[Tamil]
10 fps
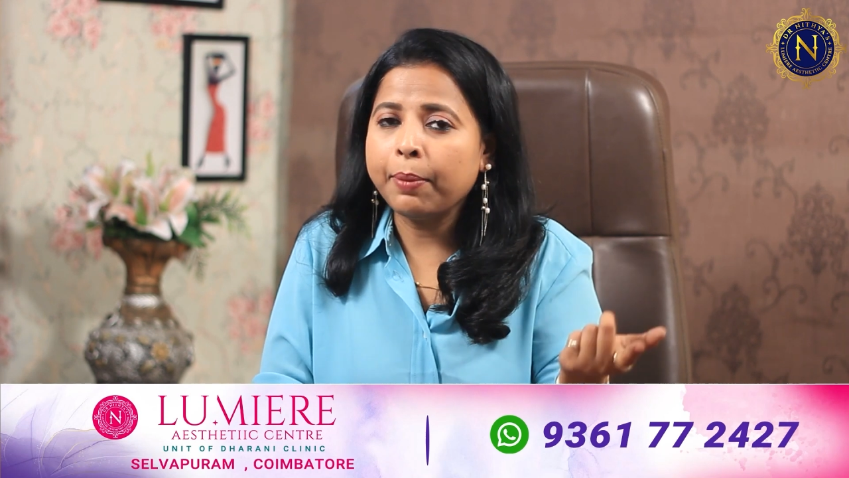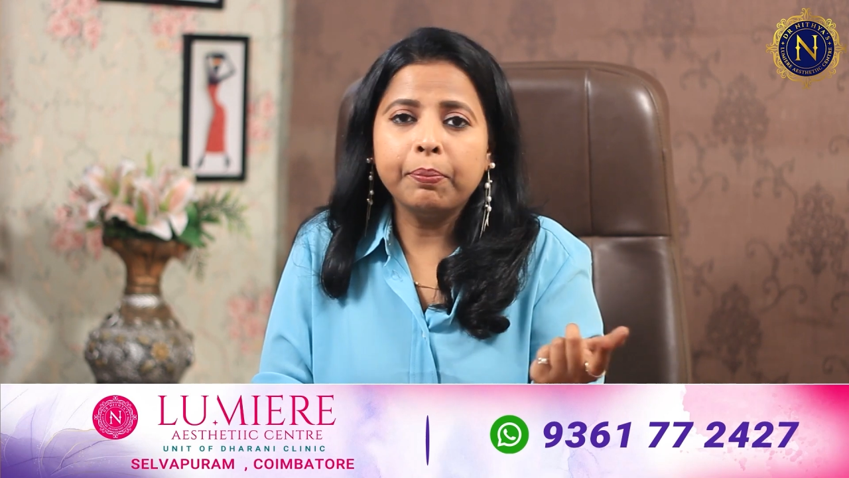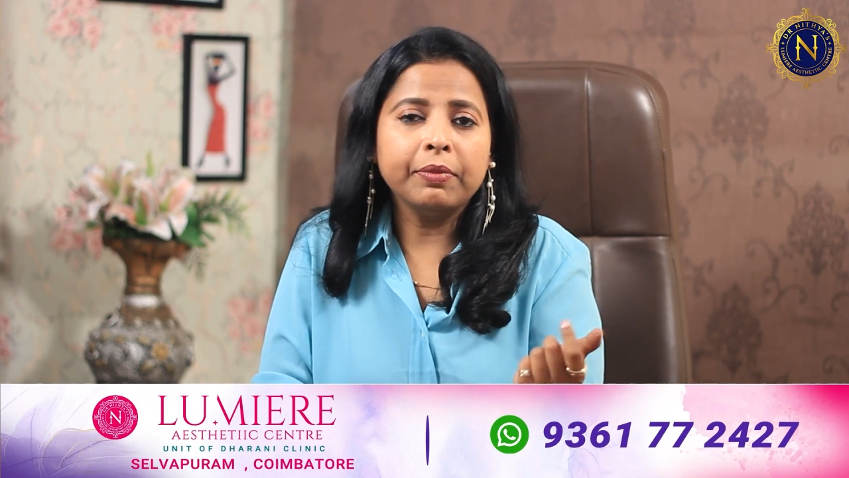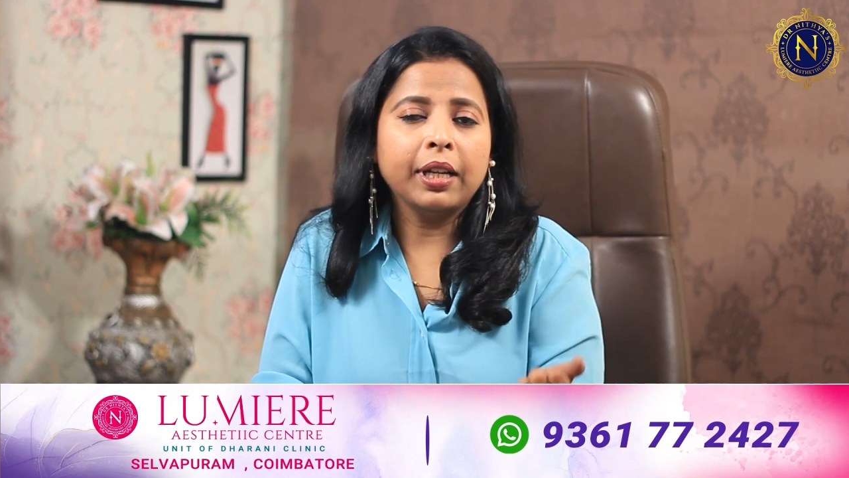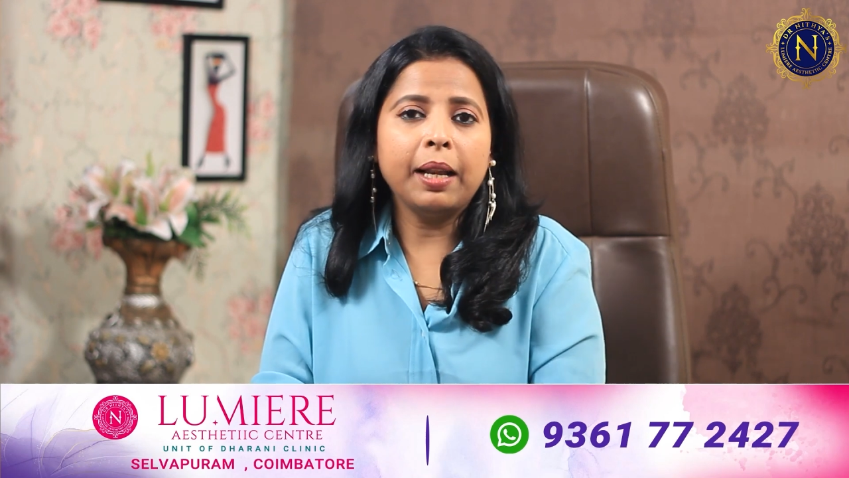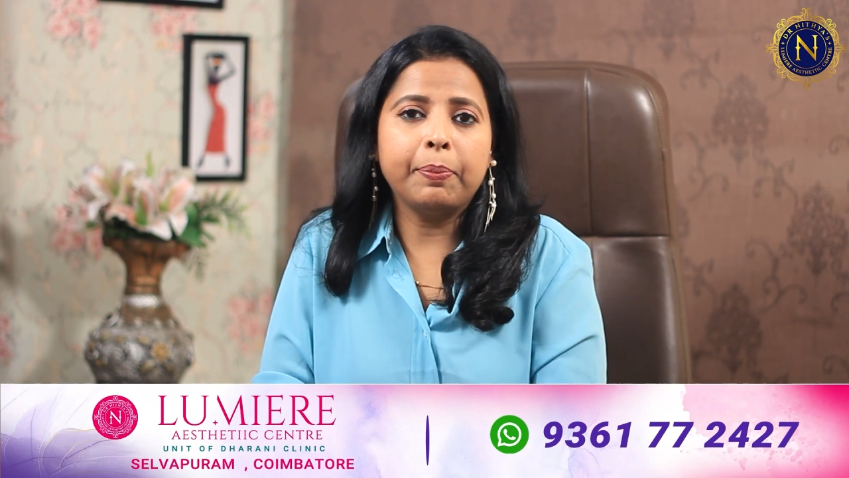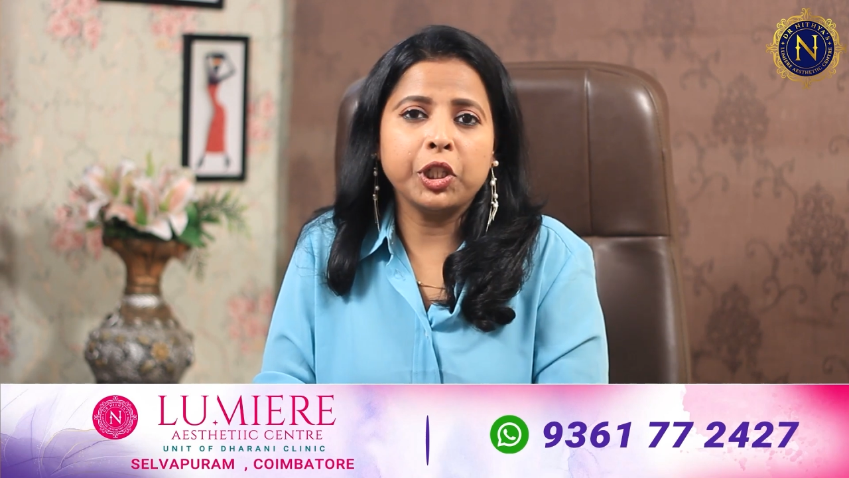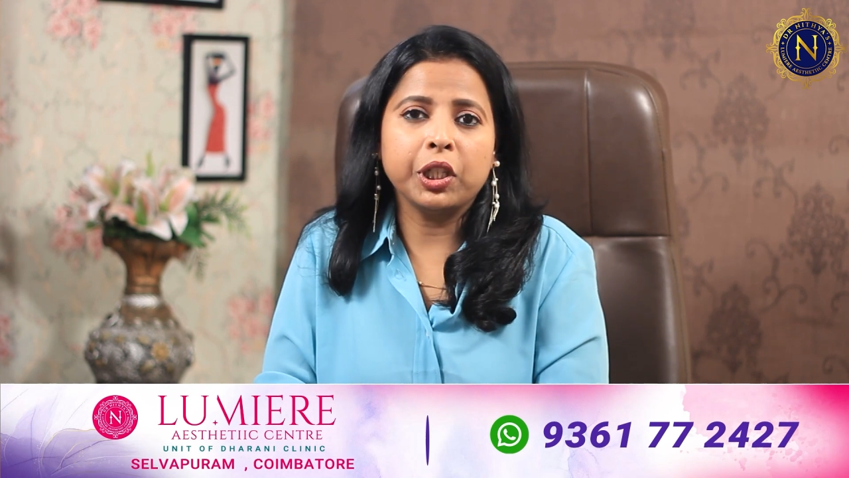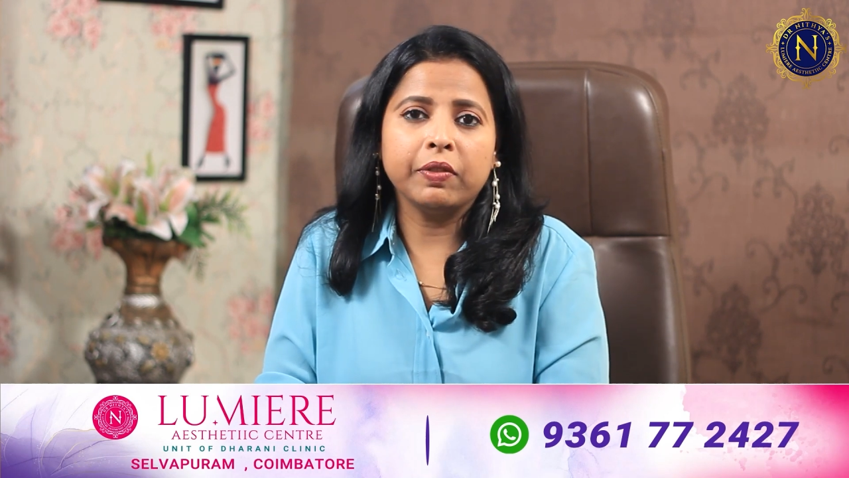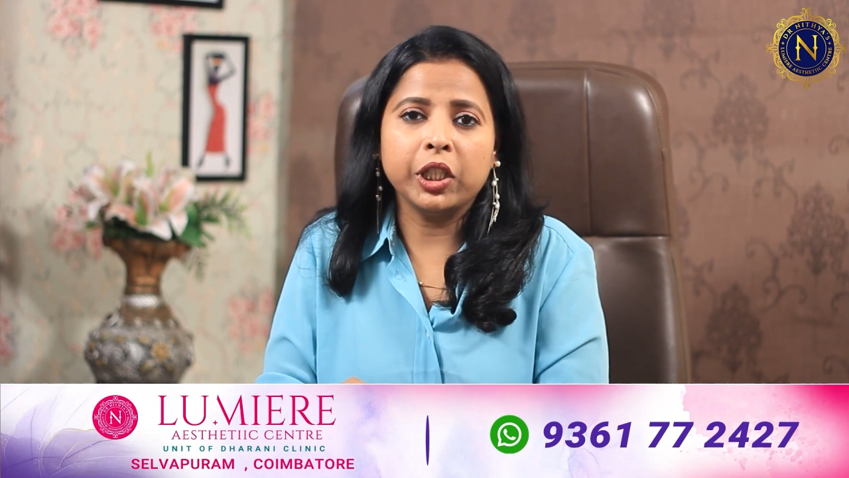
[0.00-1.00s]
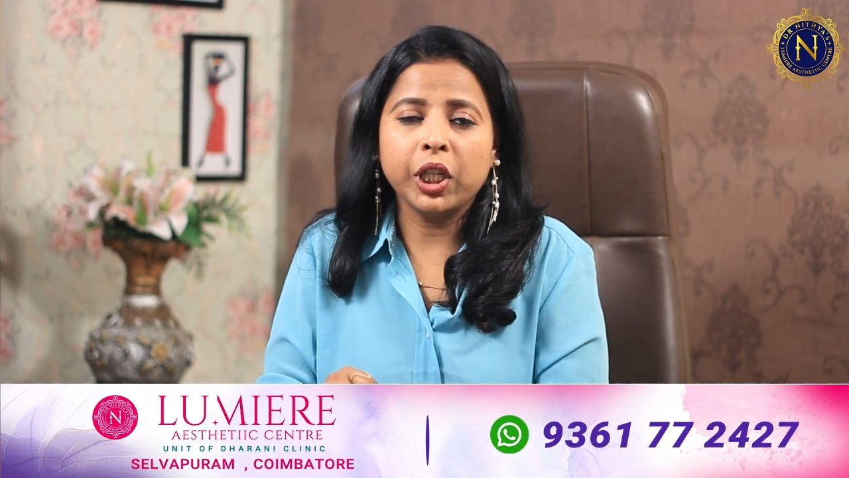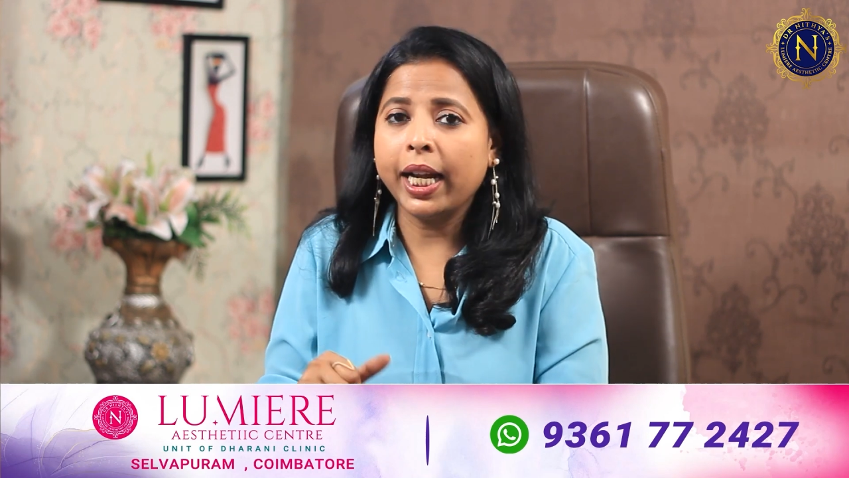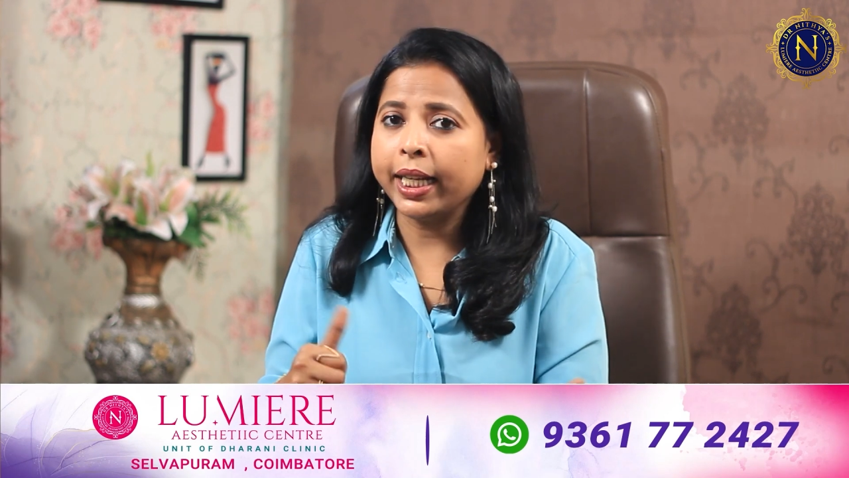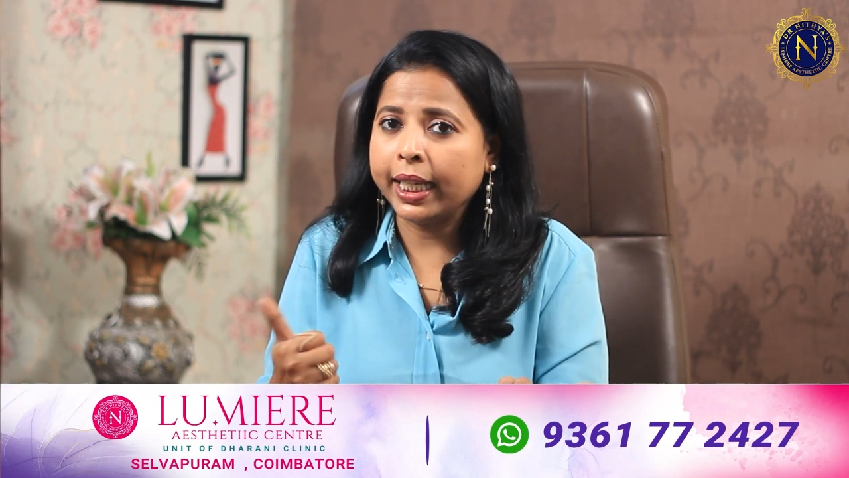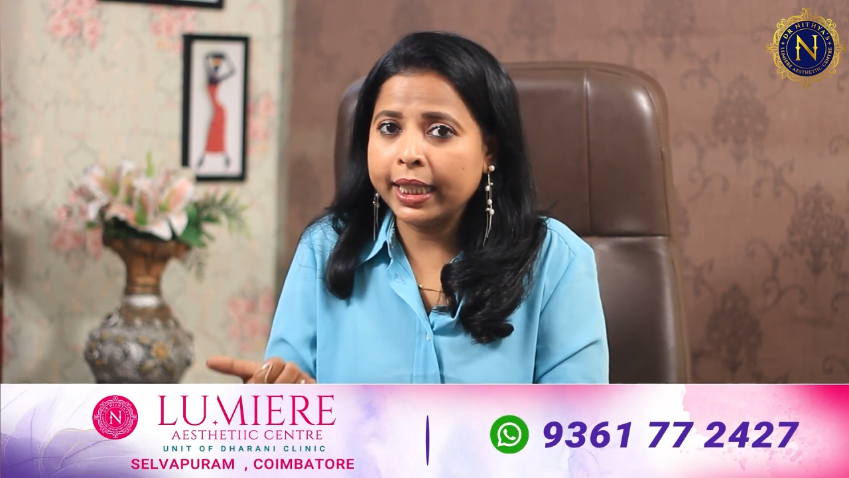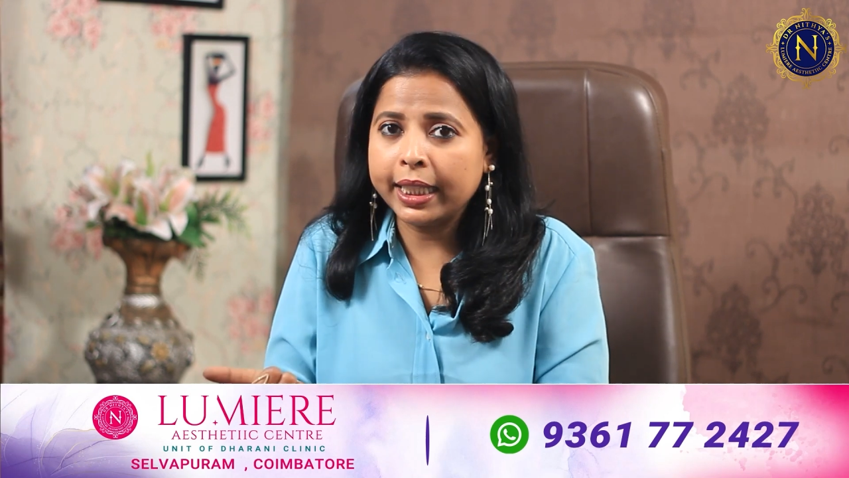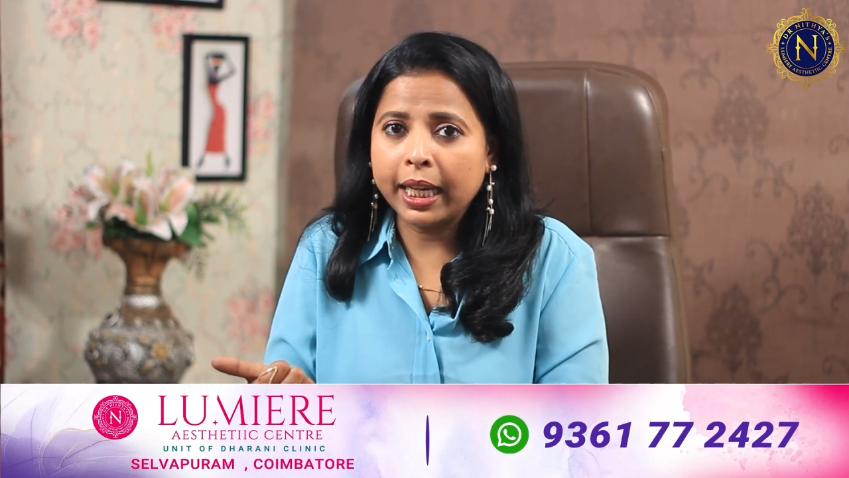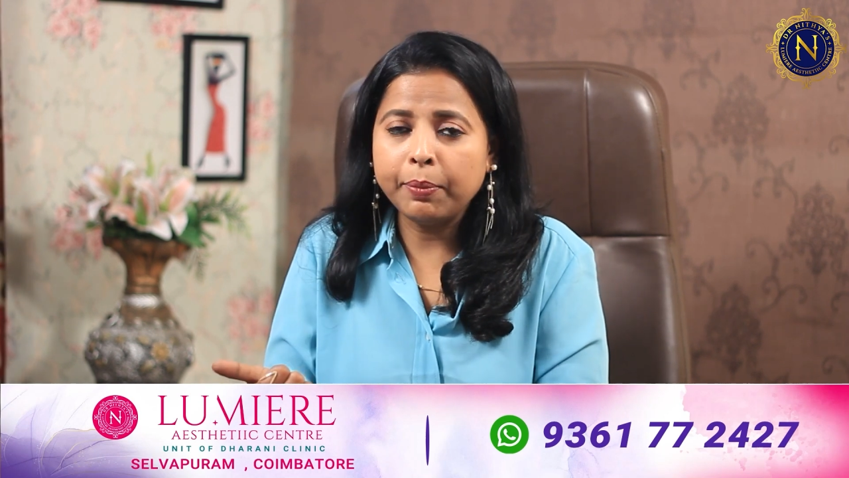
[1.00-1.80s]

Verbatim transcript: டைம்னால பிரச்சனை வந்துச்சா இல்லாட்டி இந்த